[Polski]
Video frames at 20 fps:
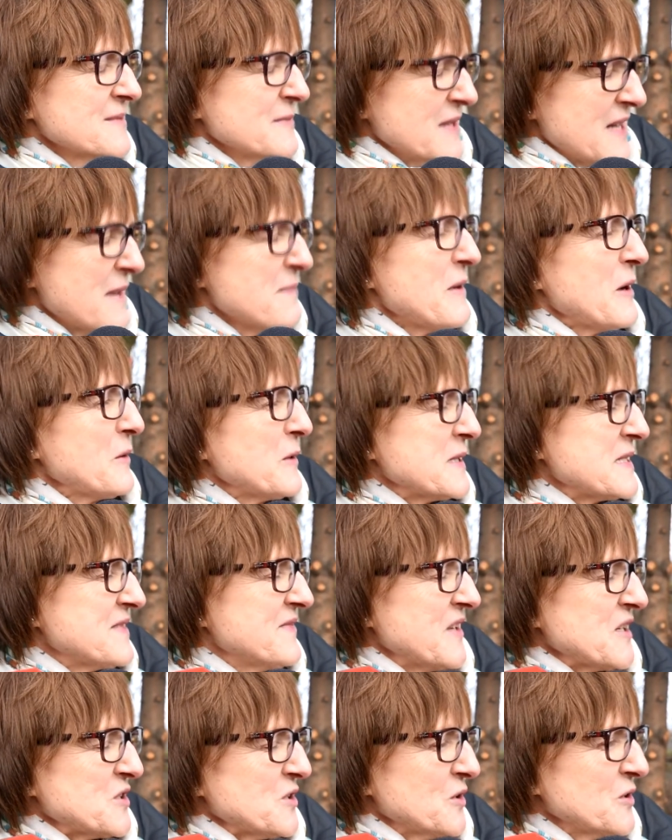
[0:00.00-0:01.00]
Dla małych
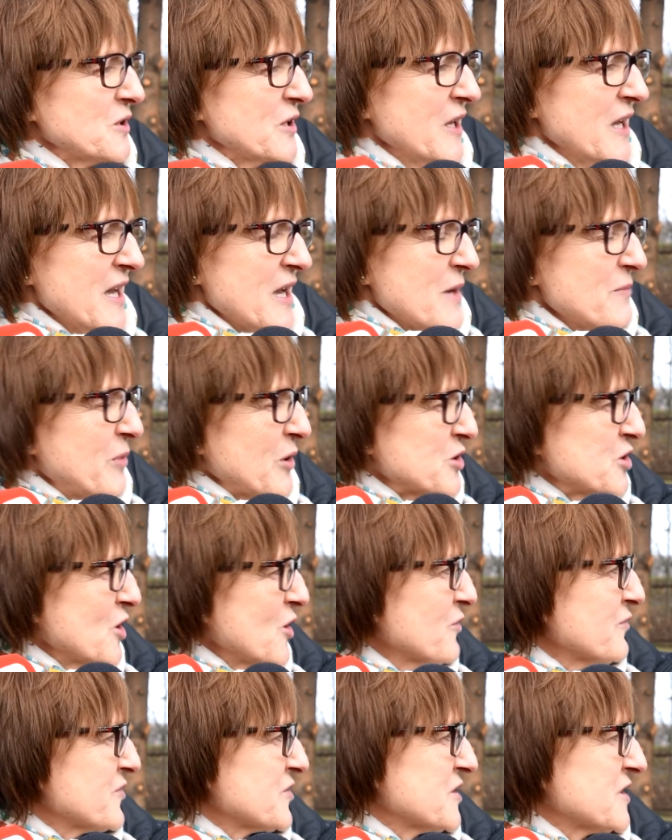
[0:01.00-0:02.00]
zwierząt.
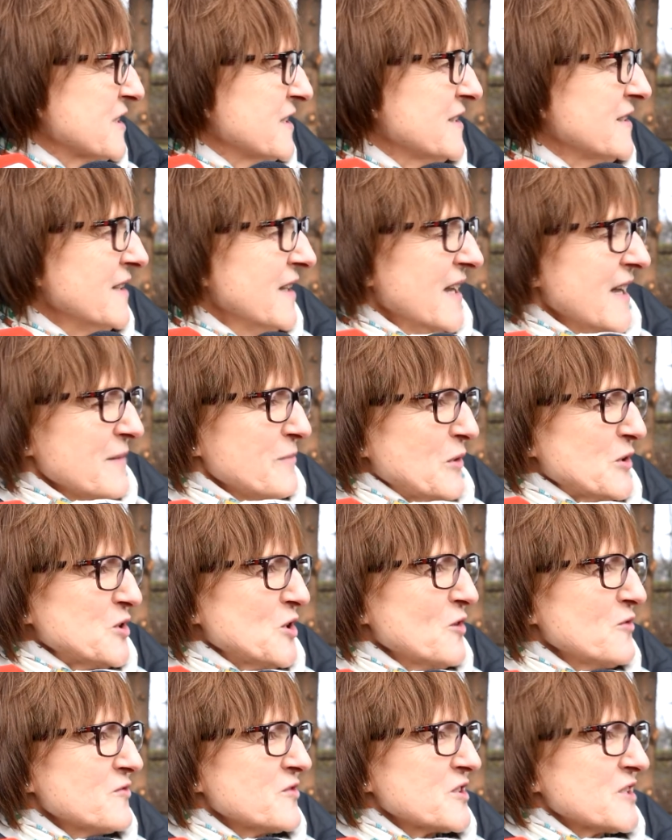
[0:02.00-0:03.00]
Począwszy,
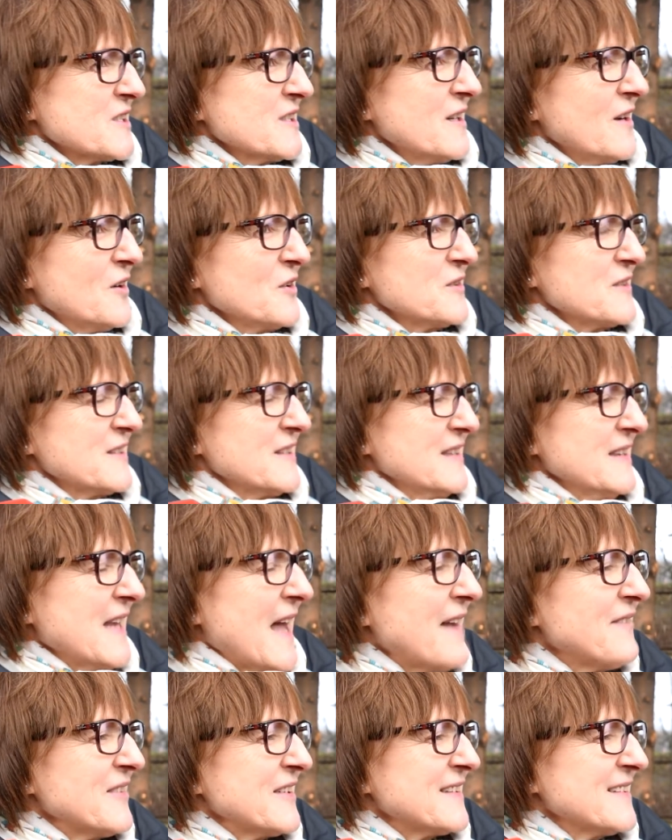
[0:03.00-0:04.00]
począwszy od
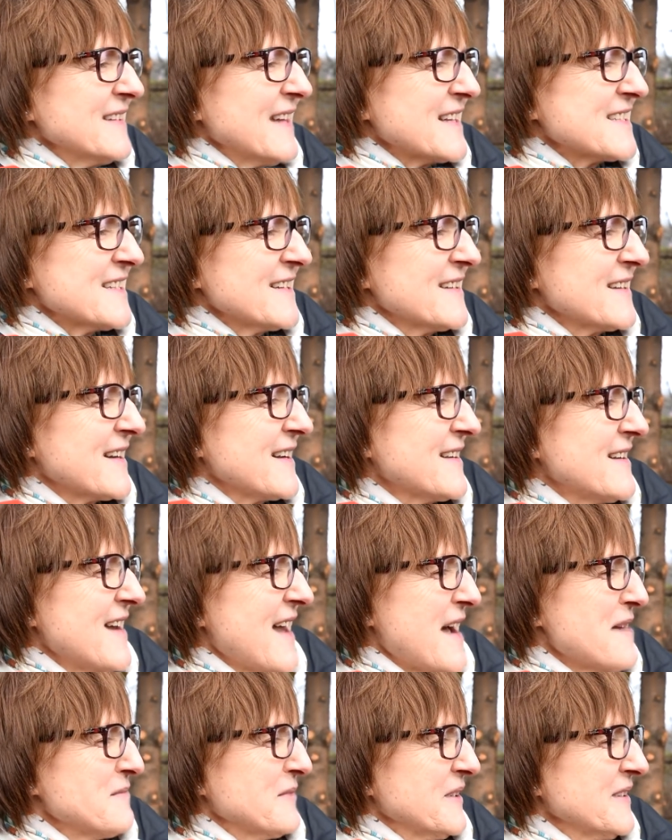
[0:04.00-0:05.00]
nawet naszej
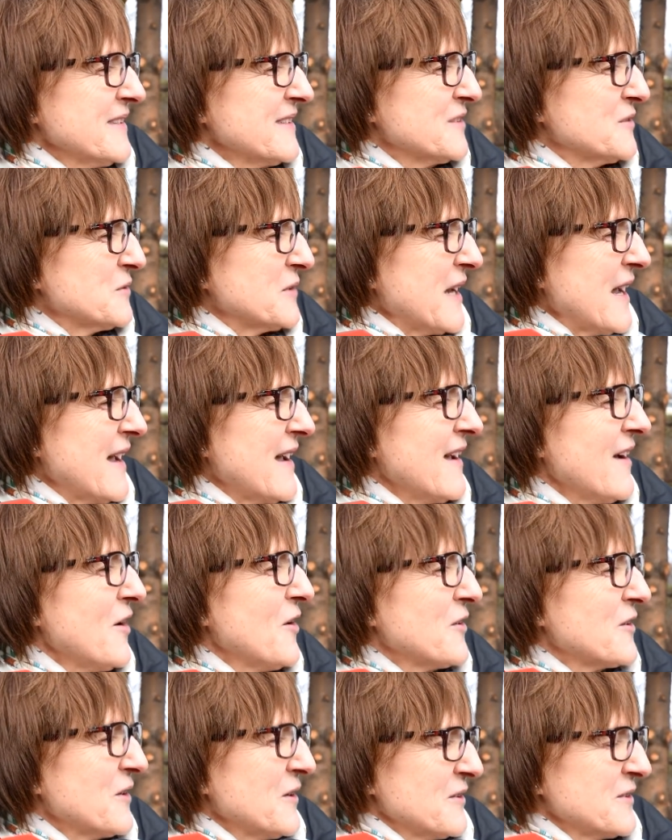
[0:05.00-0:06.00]
reklamy, która
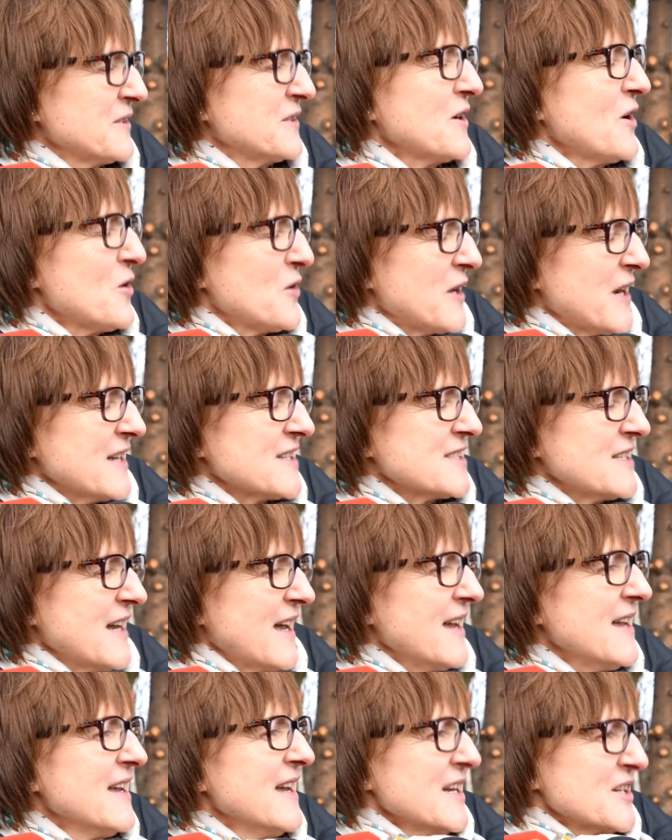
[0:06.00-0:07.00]
y,
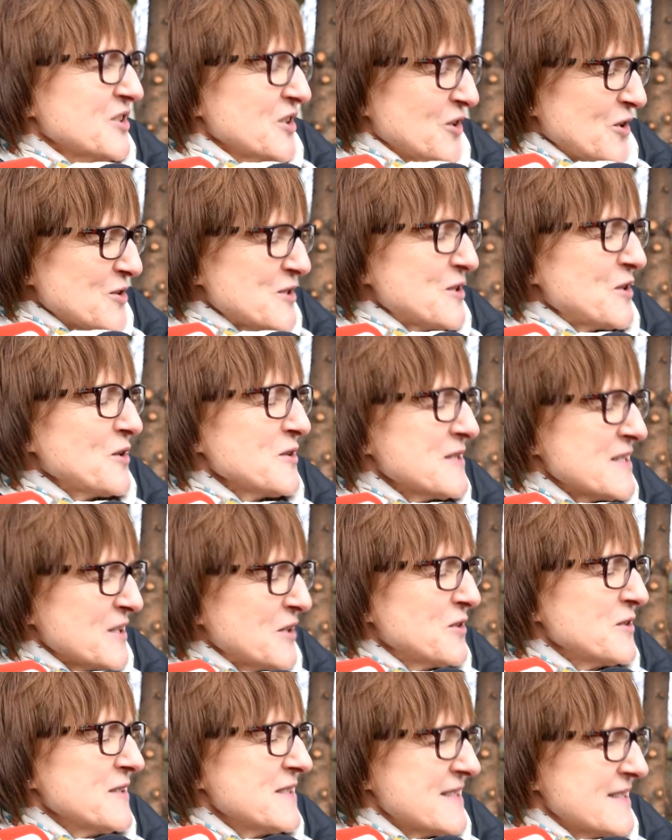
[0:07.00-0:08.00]
określa, że to
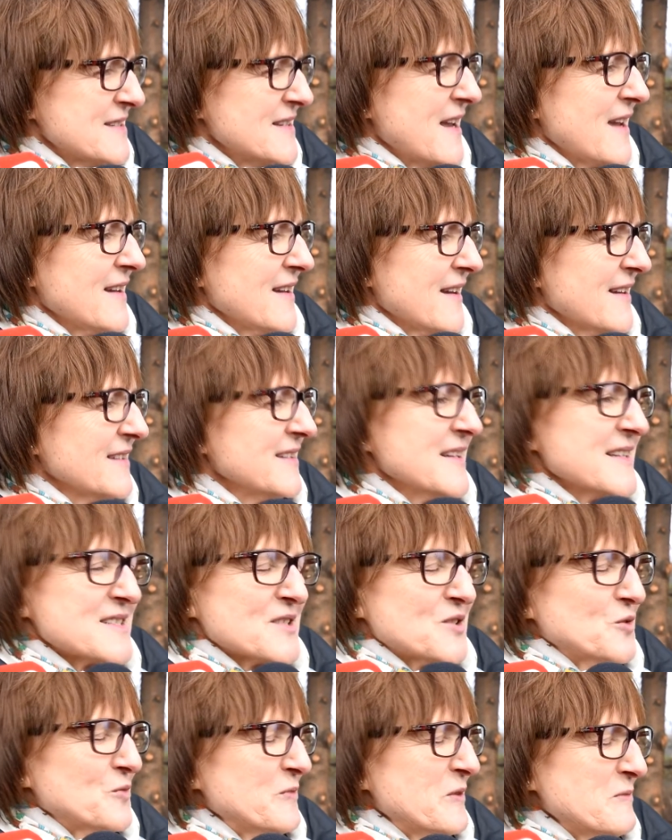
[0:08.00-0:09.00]
schronisko istnieje. Nie
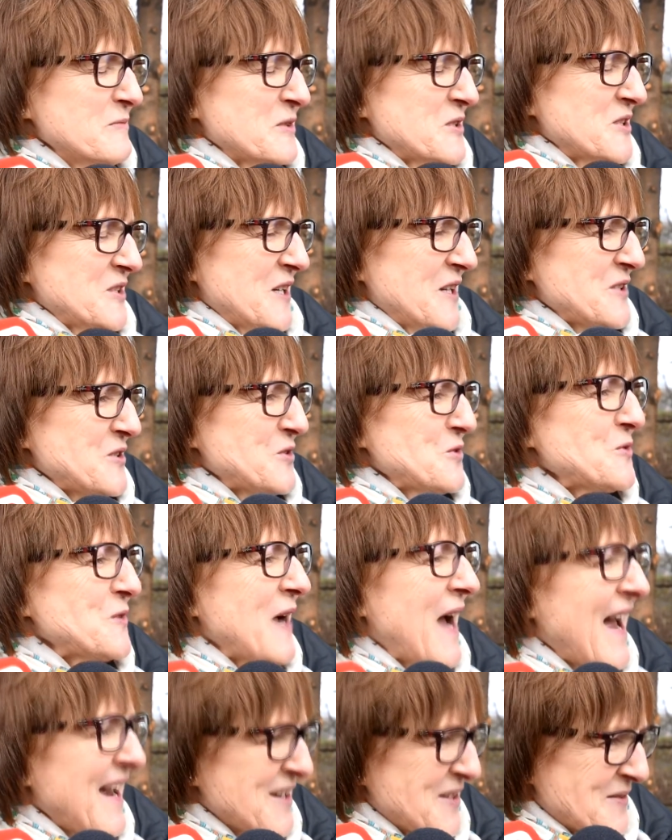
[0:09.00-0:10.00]
zgubimy się
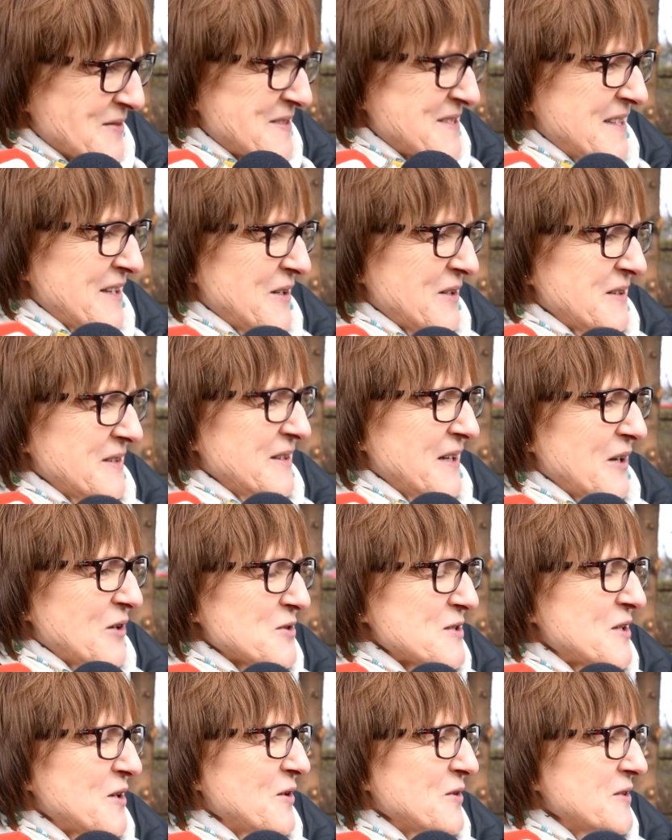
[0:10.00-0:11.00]
szukając tego
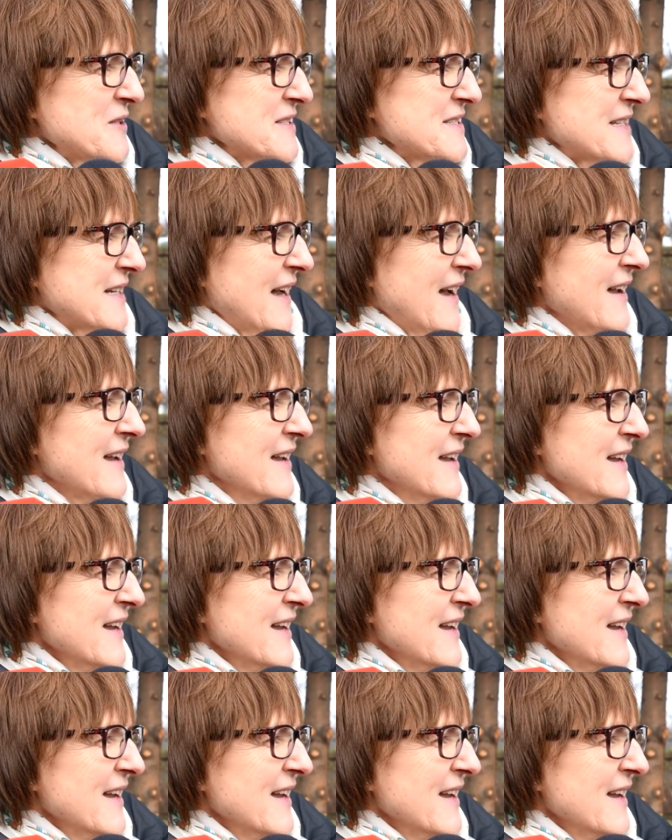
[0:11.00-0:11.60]
schroniska.